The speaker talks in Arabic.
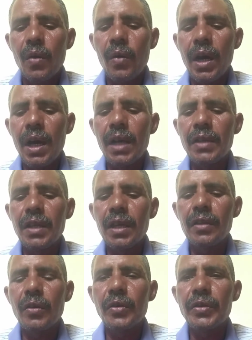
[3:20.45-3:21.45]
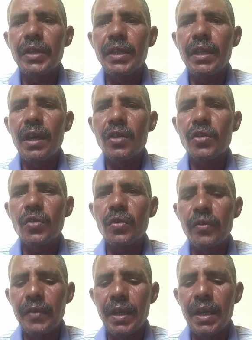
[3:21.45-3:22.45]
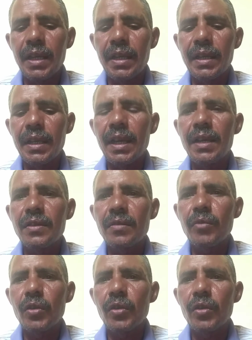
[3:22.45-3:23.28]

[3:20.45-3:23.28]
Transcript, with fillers: وهذا توجيه الصوفية للناس